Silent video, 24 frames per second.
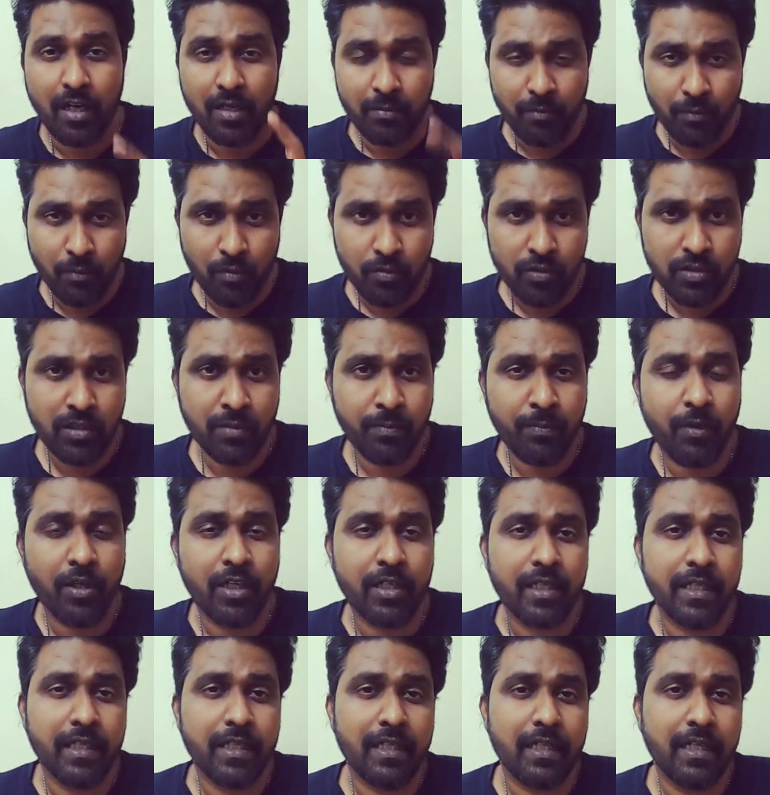அண்ட் மோஸ்ட்
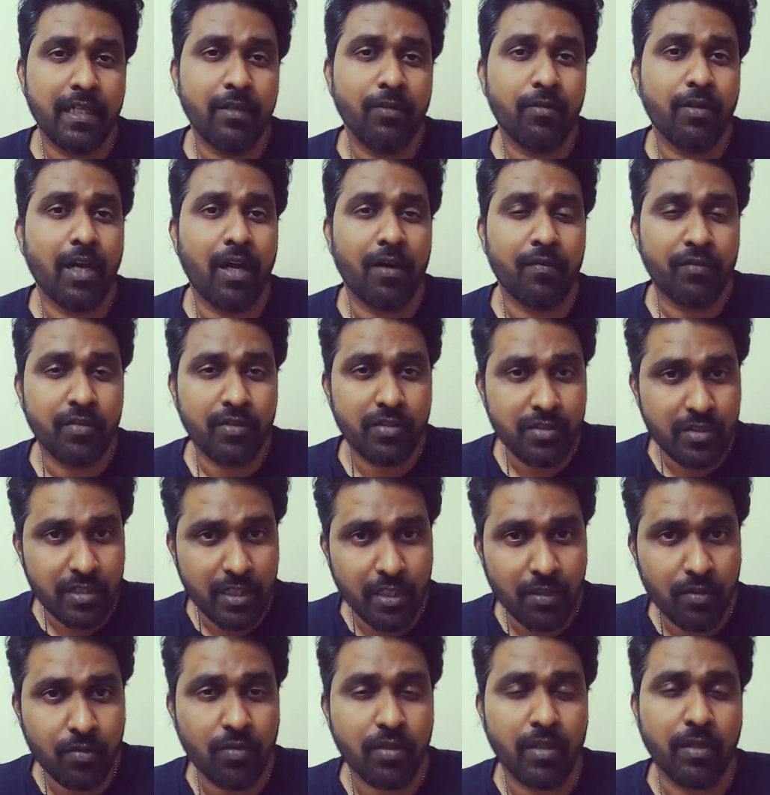இம்பார்ட்டன்ட்லி யூ ஹேவ் டு
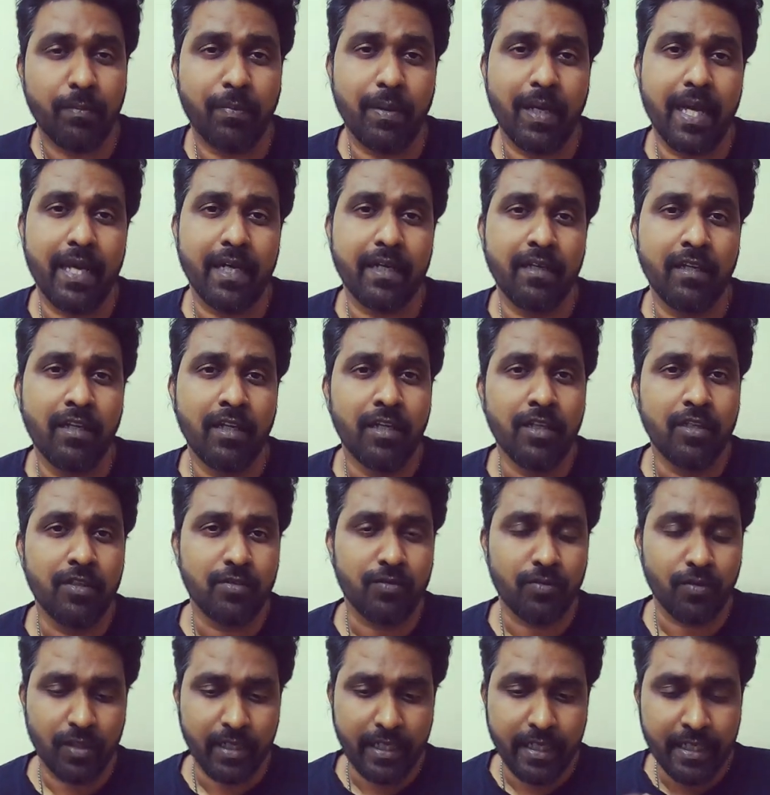ஸ்டிக் டு த பிளான்
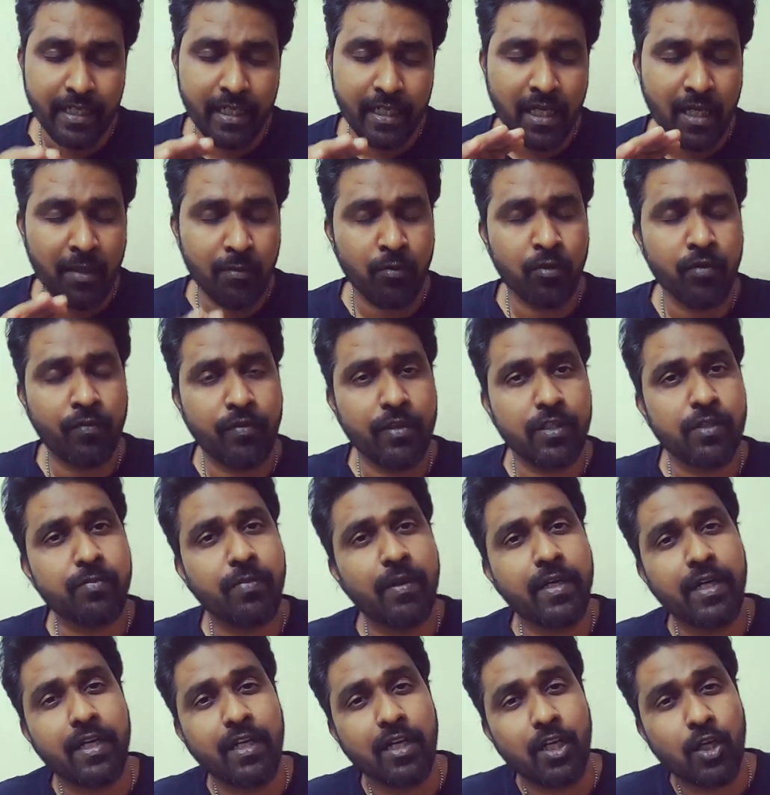ஸோ நீங்கள் என்ன அமௌண்ட் ஃபிக்ஸ்
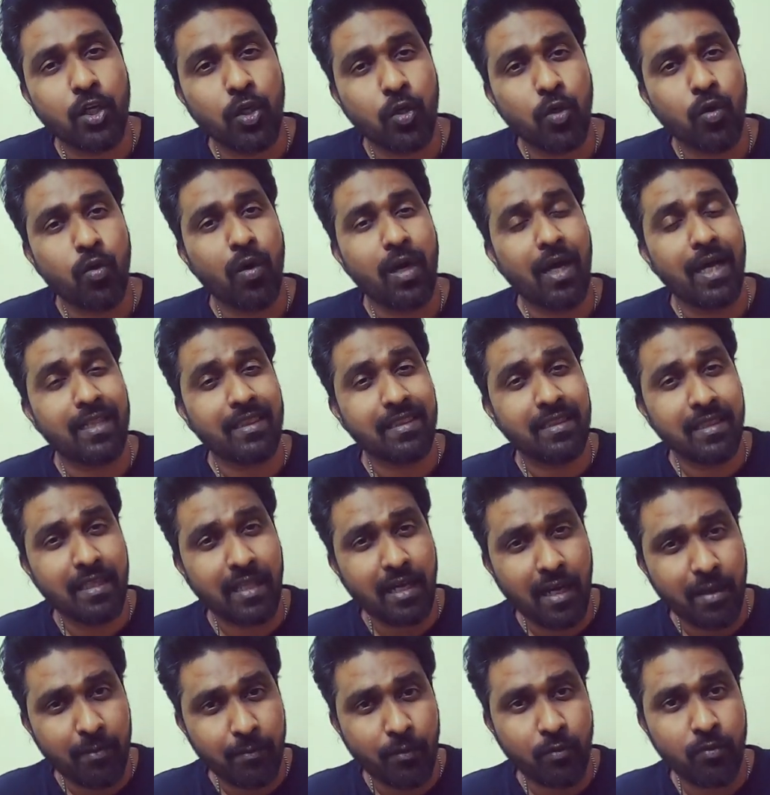பண்ணுறீங்களோ அந்த
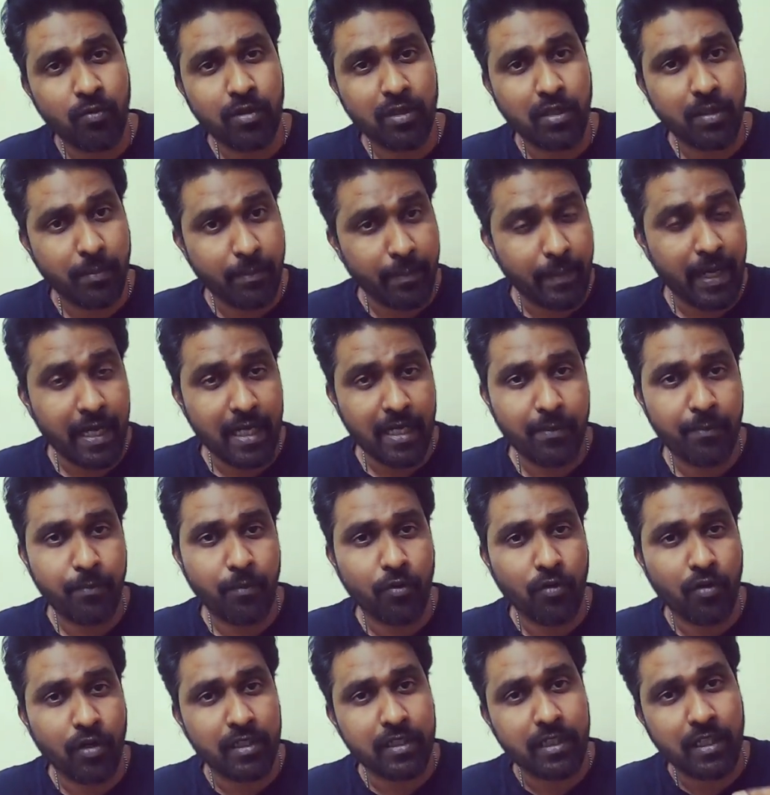அமௌண்ட்டுக்கு மேலே
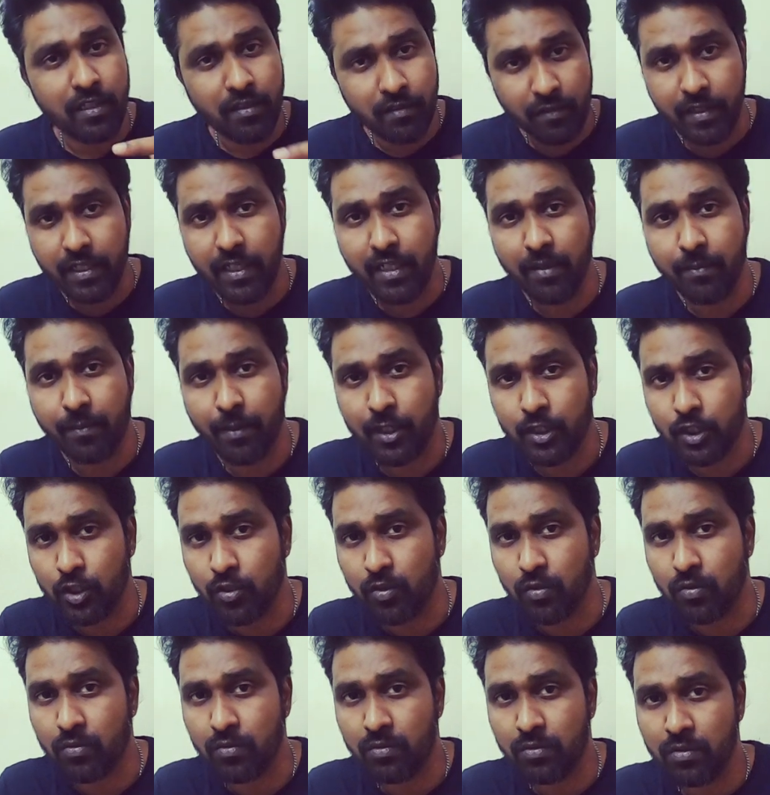போகாத அளவுக்கு நீங்கள்
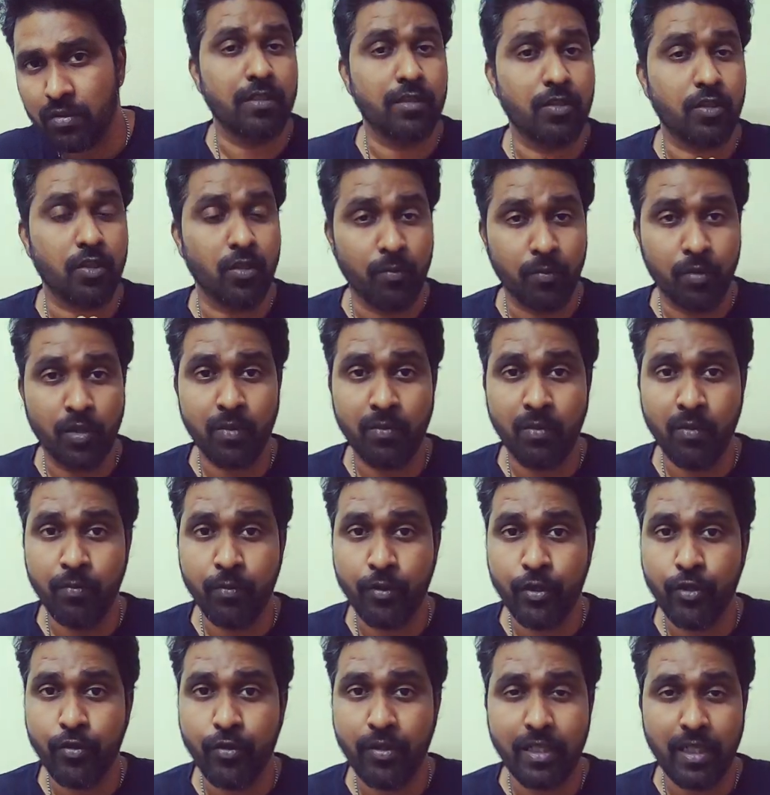பார்த்துக்கணும் ரொம்ப ரொம்ப
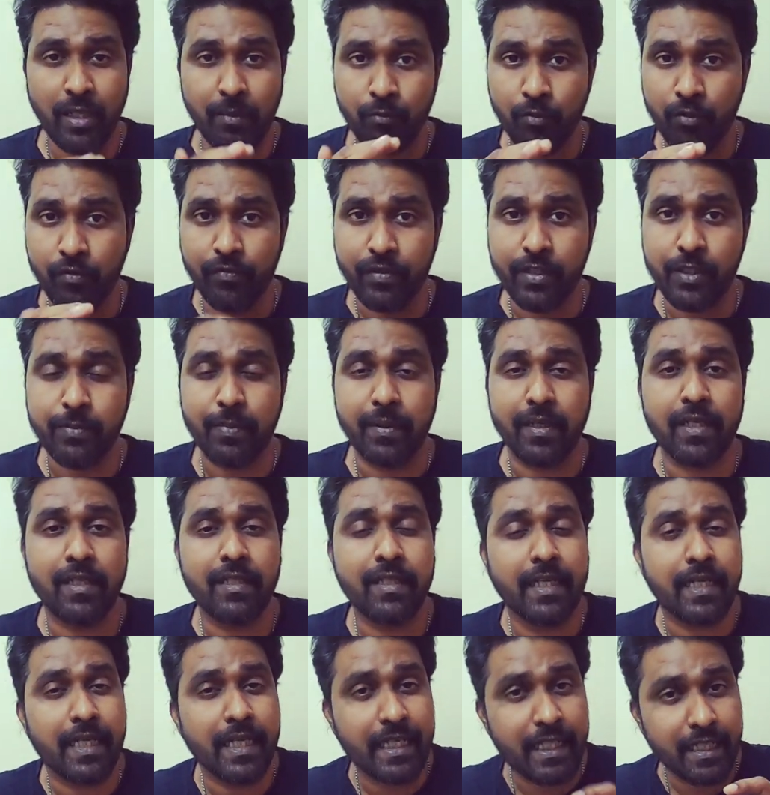முக்கியம் இந்த அமௌண்ட் ஃபிக்ஸ்
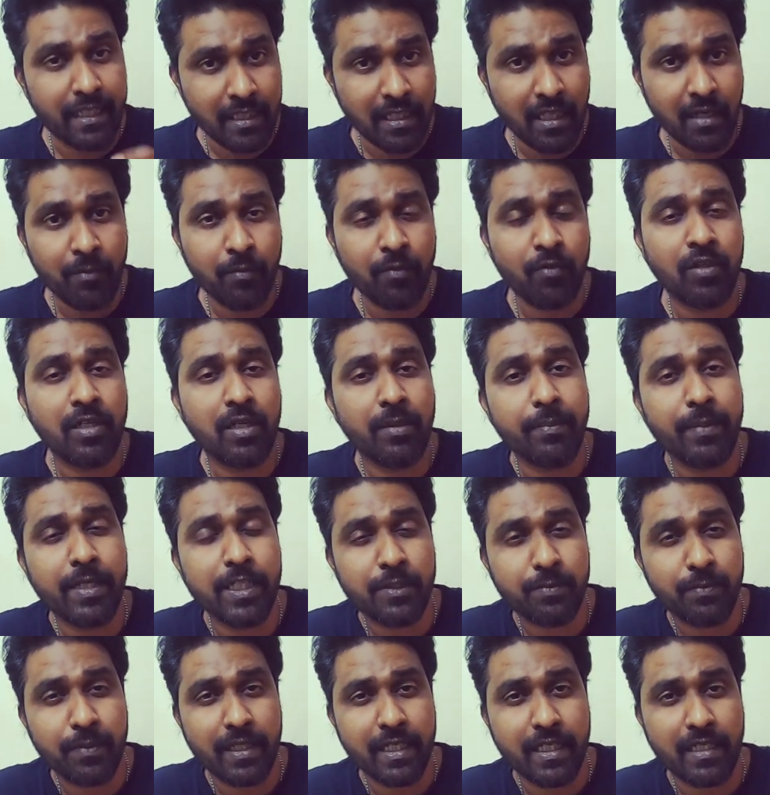பண்ணுறது ஏன்னா இந்த அமௌண்ட்டை
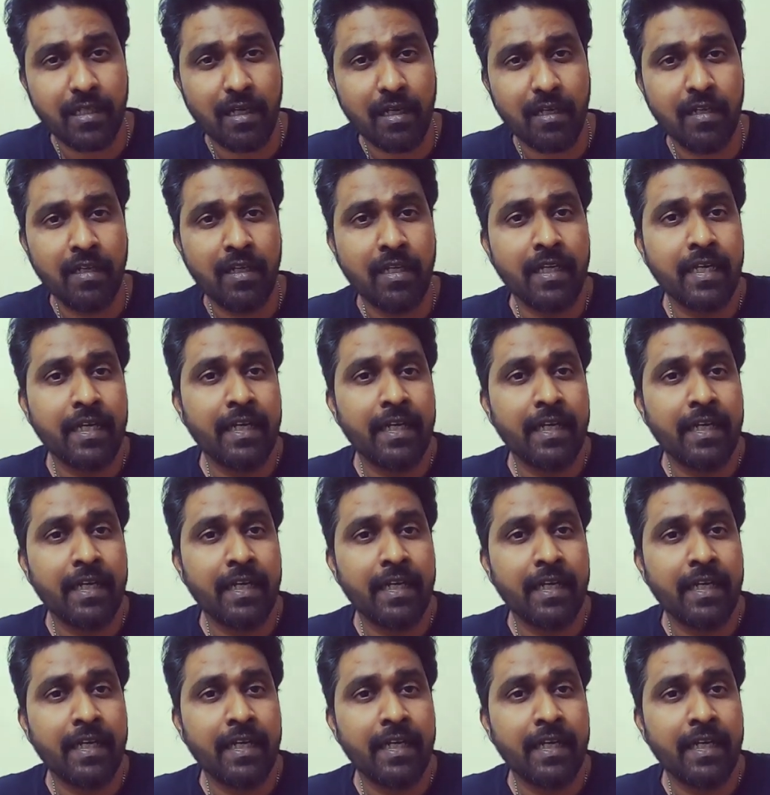பேஸ் பண்ணி தான்